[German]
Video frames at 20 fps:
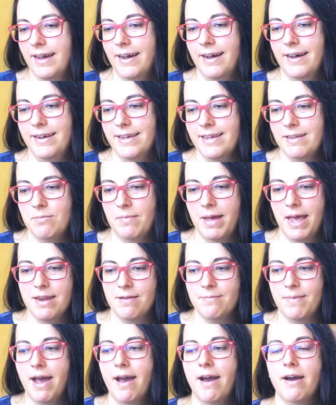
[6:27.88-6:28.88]
äh, in
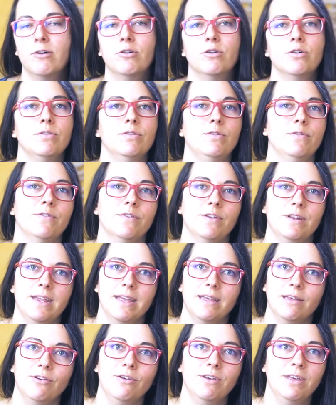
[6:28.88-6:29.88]
meinem Haus von
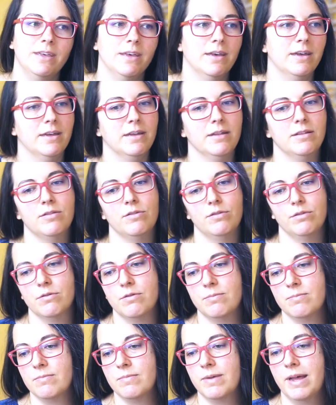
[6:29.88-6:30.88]
der Küche
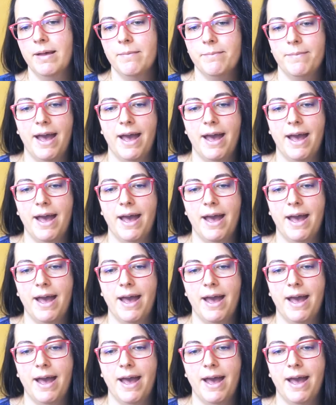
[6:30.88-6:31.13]
zum